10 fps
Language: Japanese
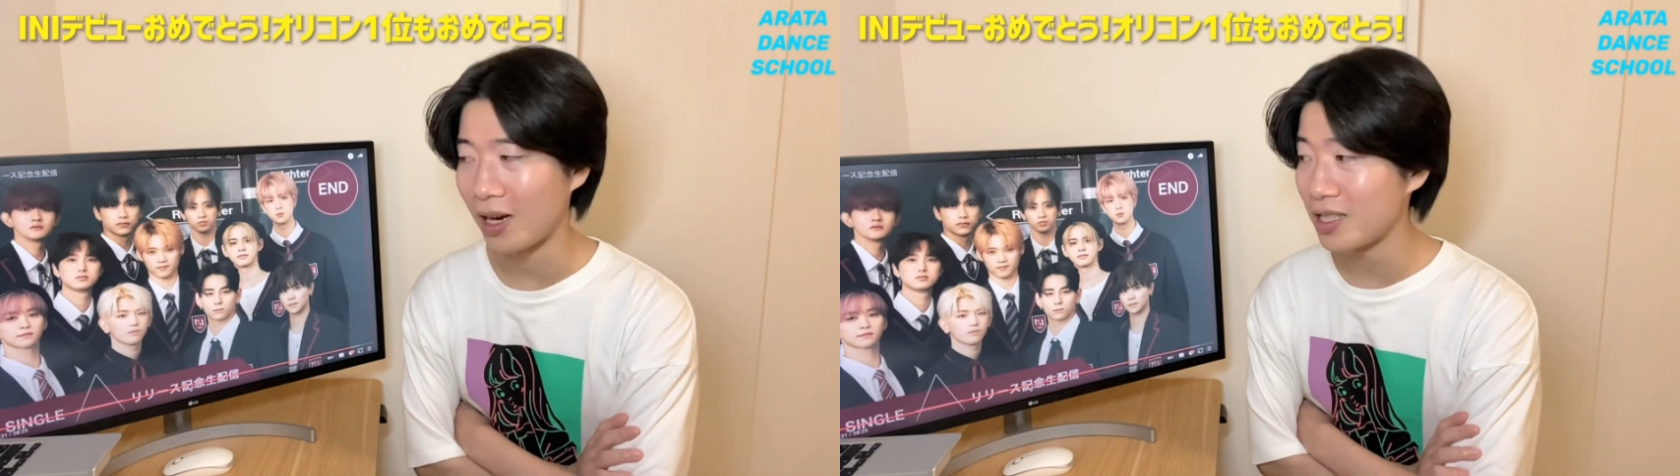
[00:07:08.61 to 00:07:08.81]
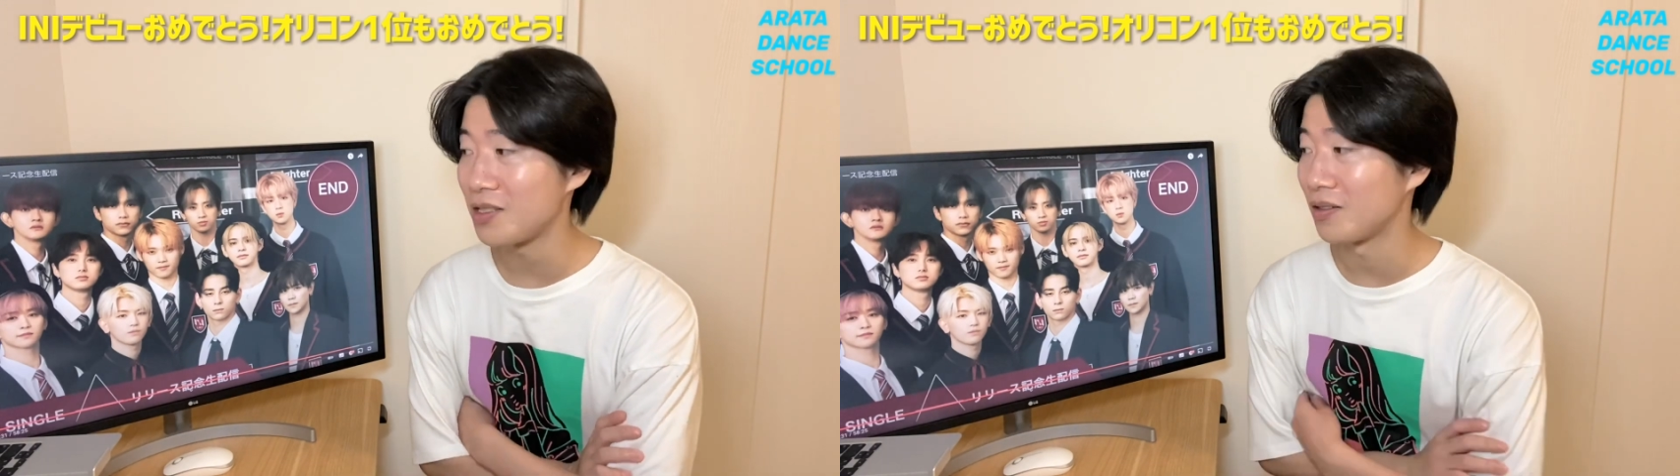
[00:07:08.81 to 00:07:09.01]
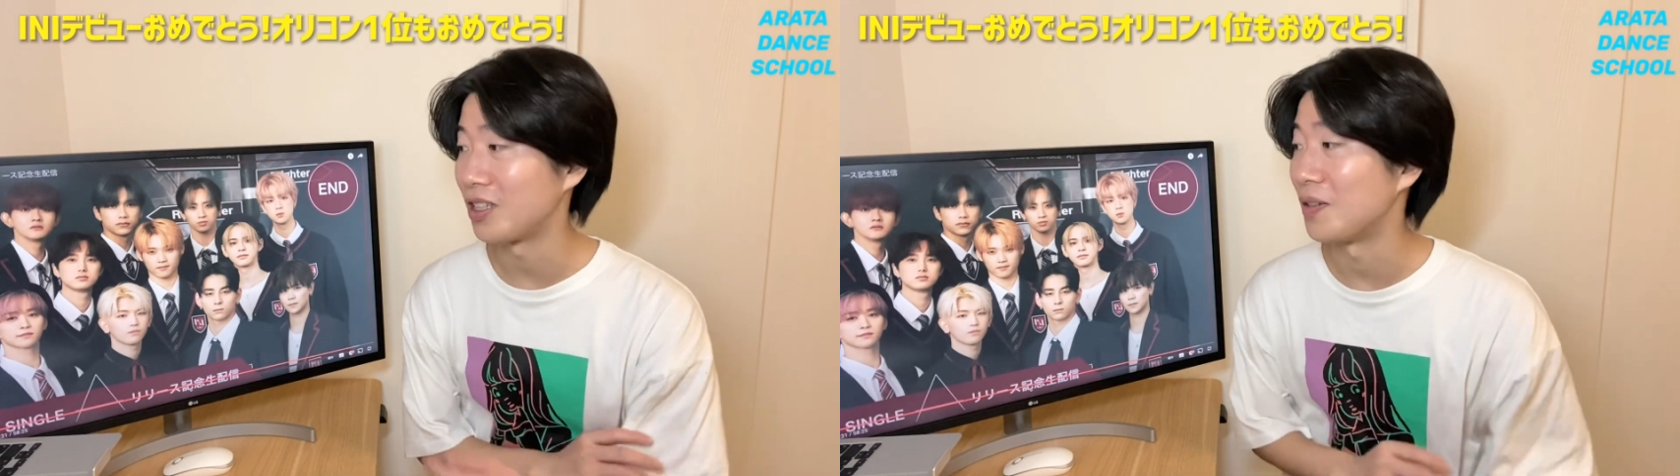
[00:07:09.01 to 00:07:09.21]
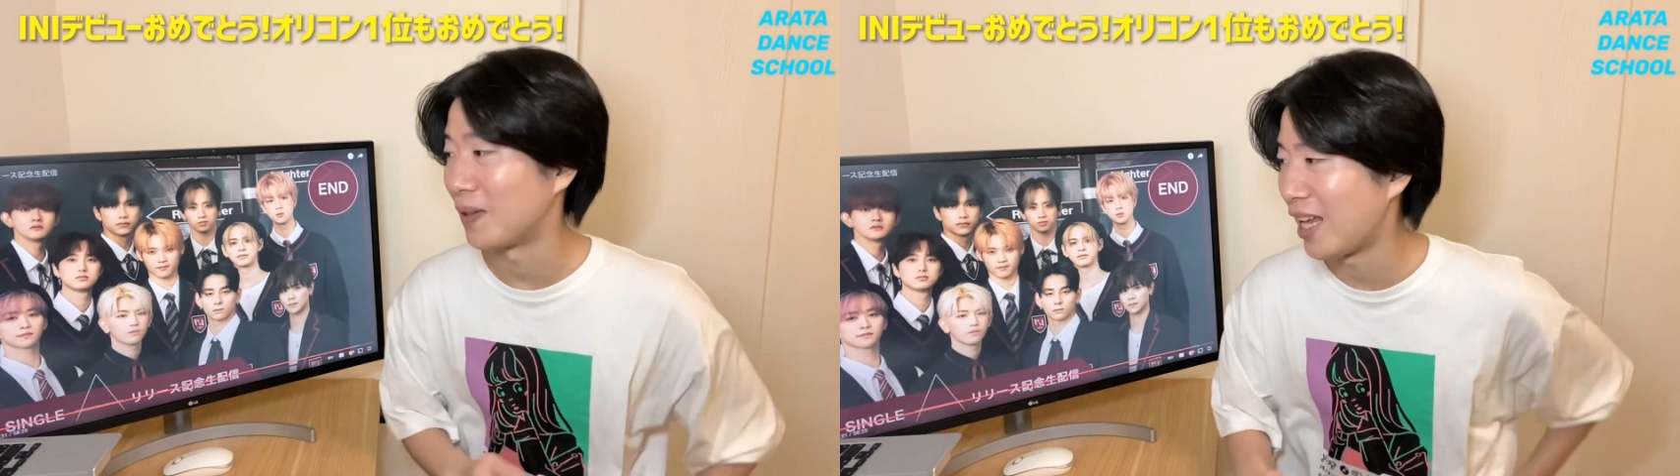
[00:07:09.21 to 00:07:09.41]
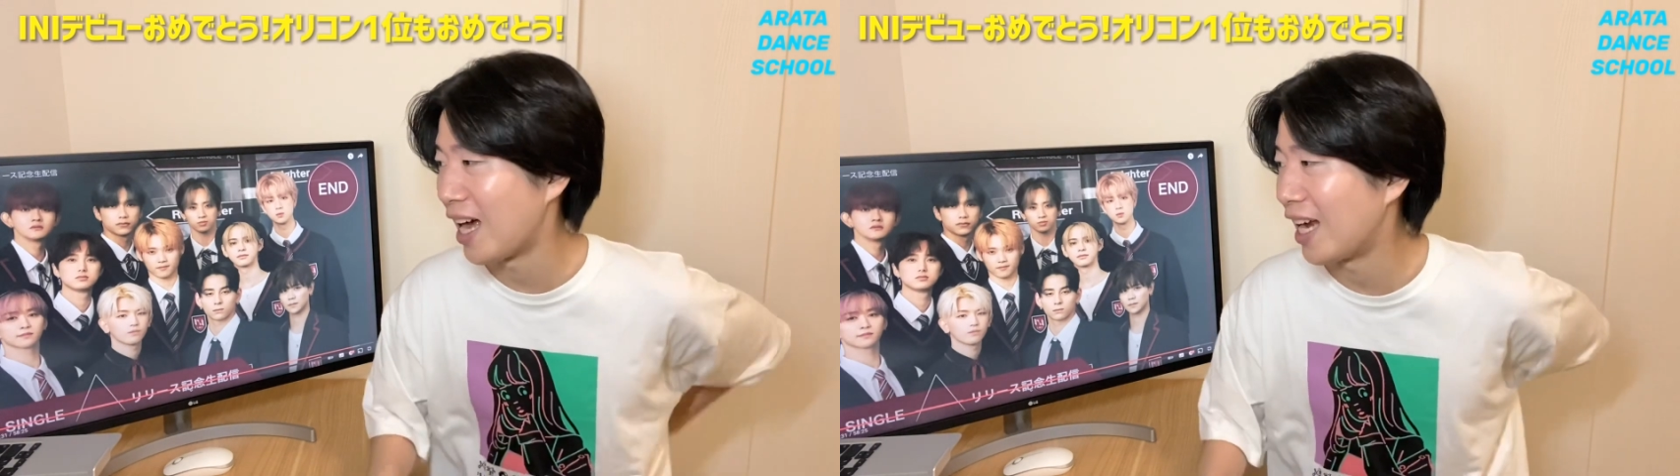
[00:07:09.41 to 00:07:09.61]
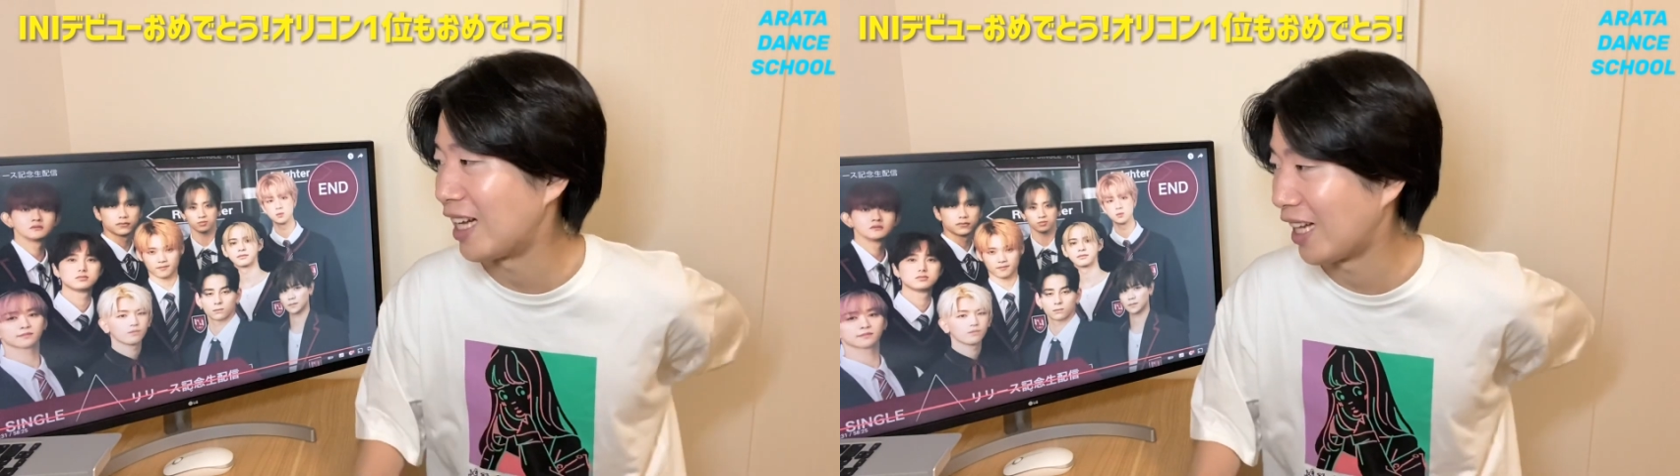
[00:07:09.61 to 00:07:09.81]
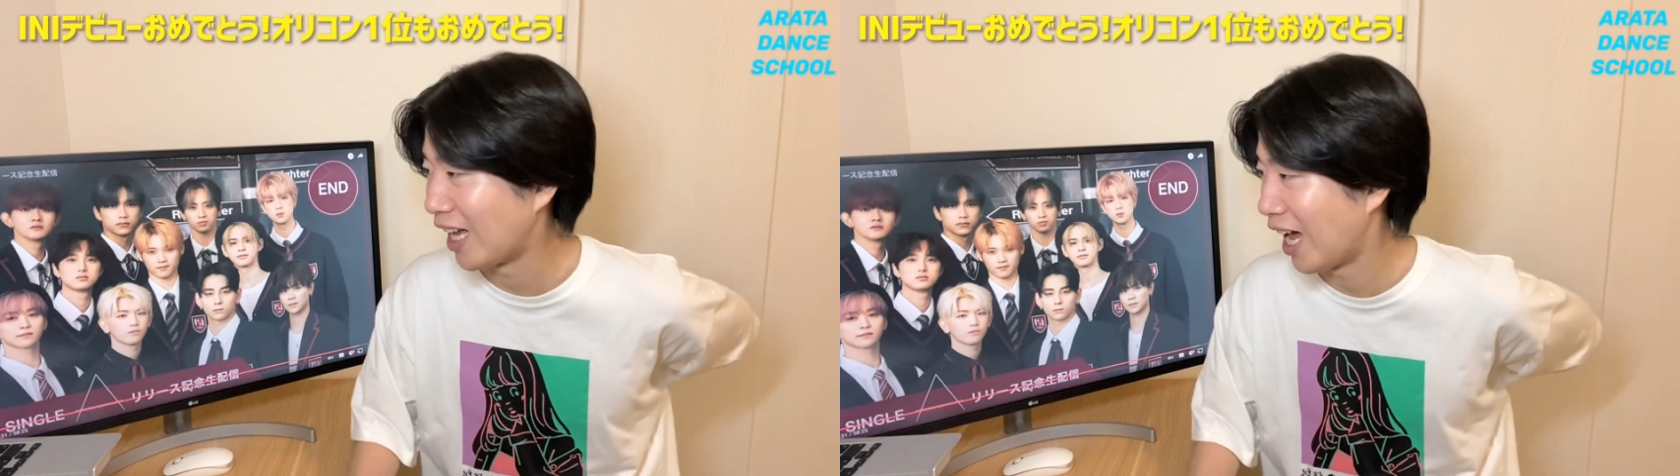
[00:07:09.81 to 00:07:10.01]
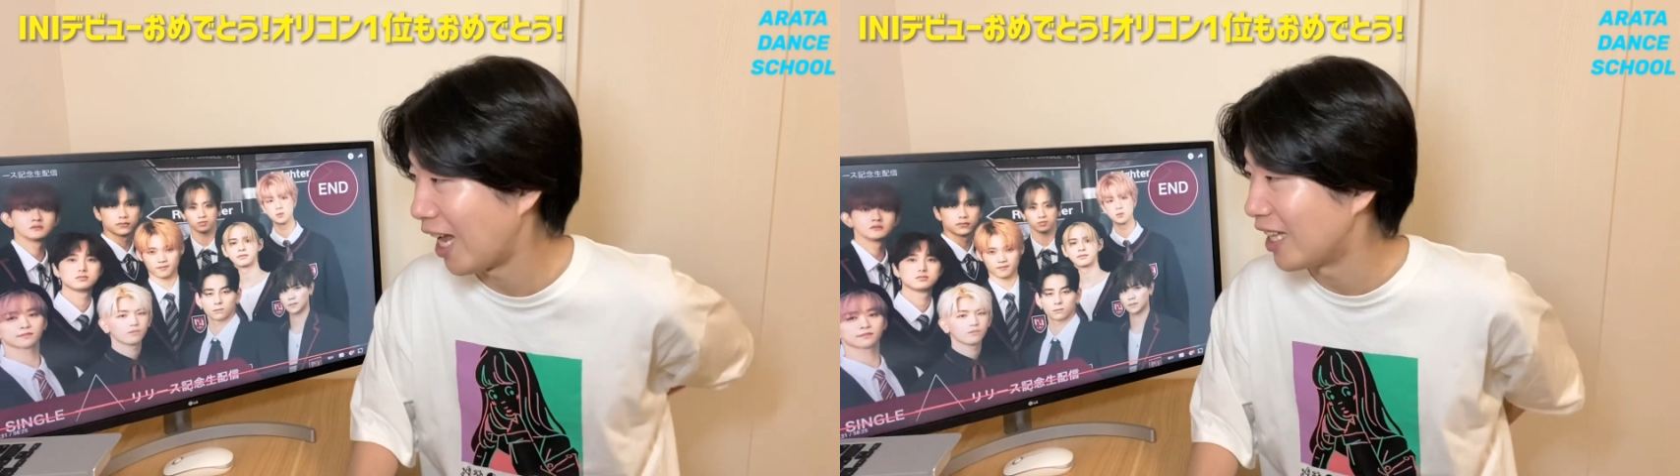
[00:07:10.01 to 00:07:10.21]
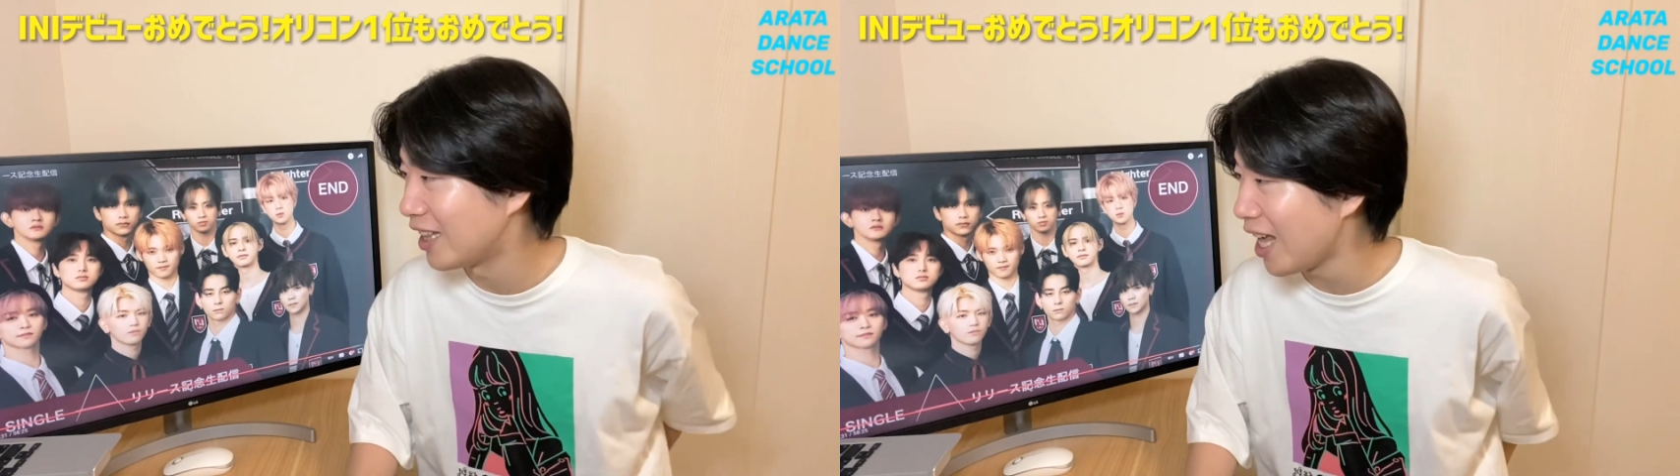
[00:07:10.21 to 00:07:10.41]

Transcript: ラジオっていうのもね、ありかな。はい。